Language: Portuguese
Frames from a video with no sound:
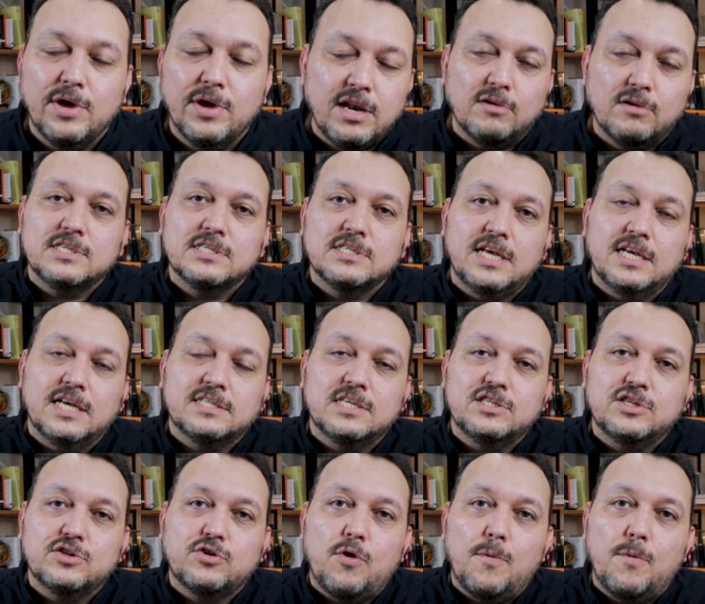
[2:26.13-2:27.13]
E não se
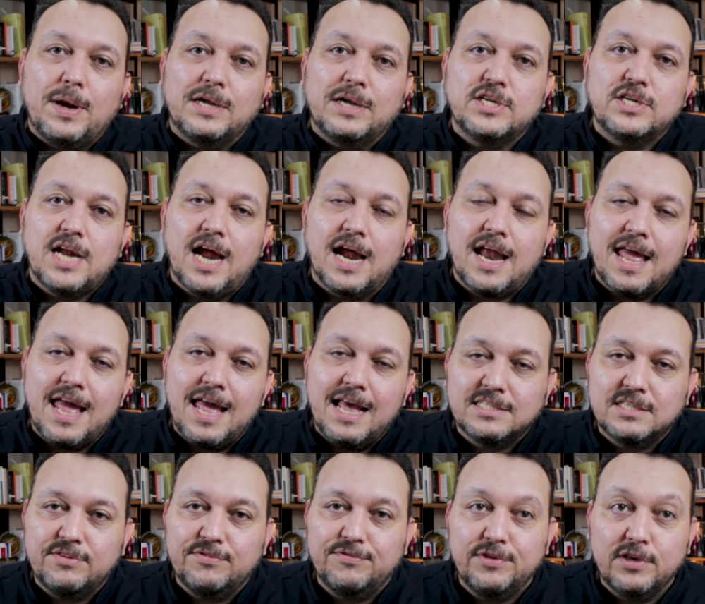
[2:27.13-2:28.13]
esqueça de compartilhar
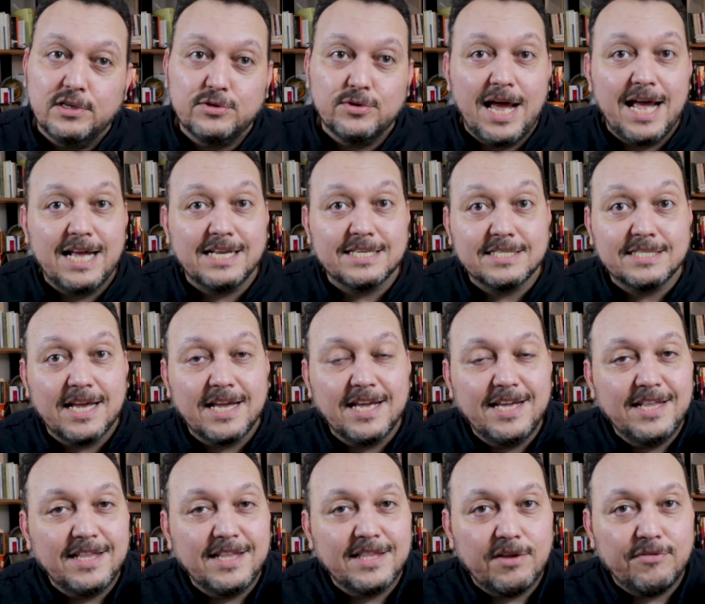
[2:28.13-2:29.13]
esse vídeo, essa
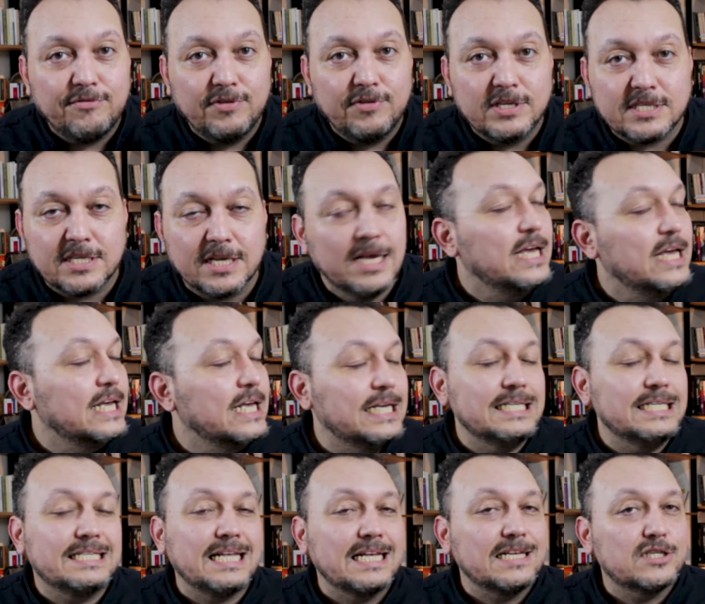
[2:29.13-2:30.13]
entrevista
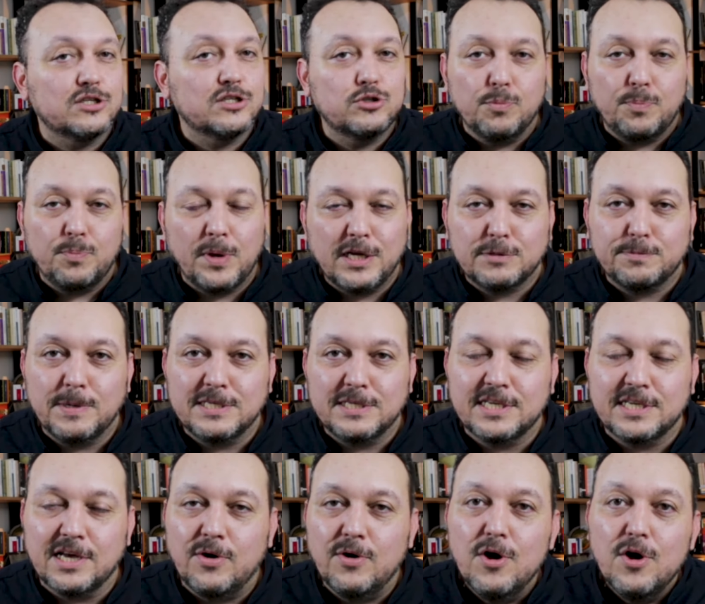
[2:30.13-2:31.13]
que está super
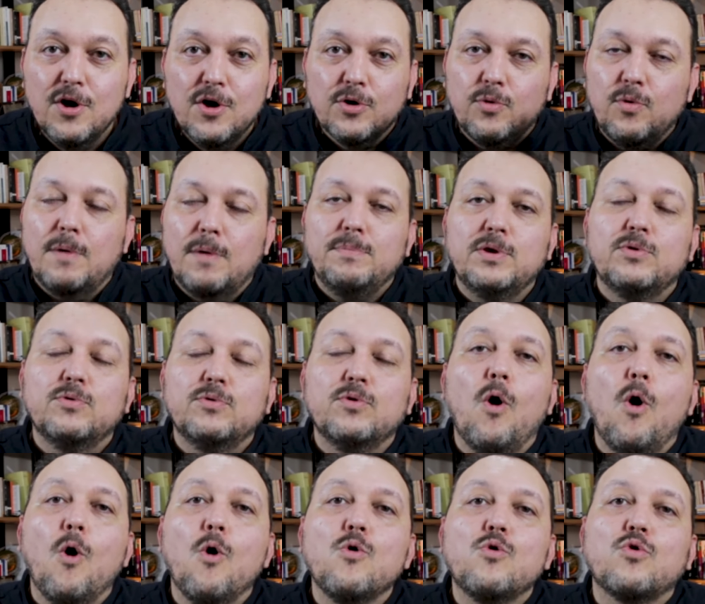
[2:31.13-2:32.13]
especial com um amigo
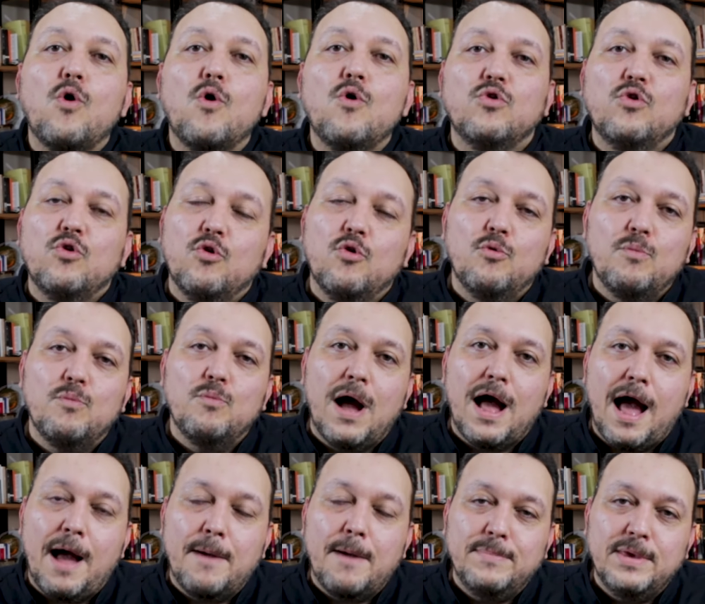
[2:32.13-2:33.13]
ou com
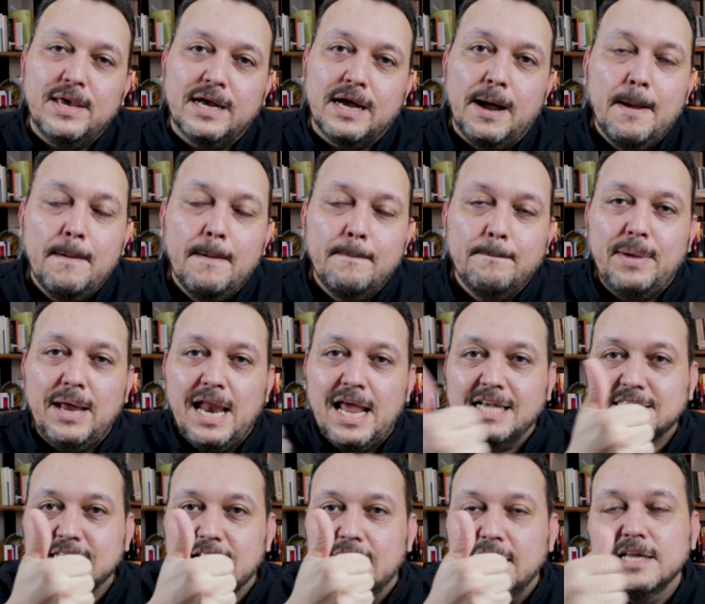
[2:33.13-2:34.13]
uma amiga,
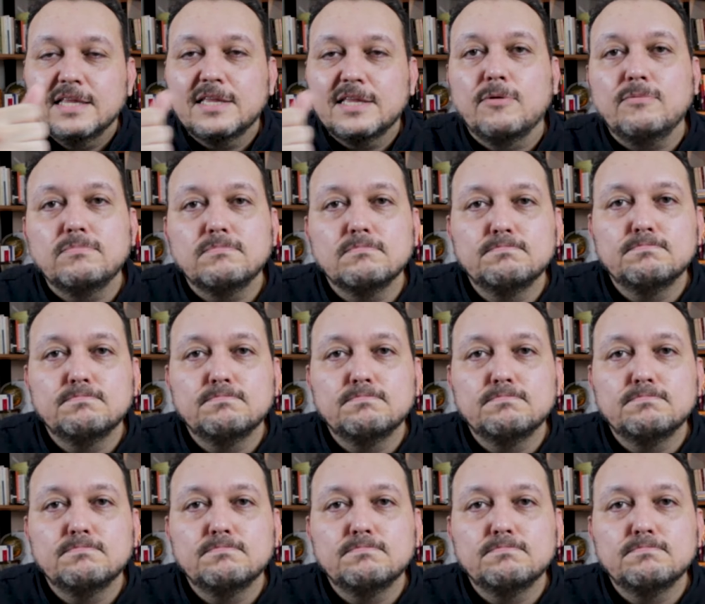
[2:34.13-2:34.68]
beleza? Então,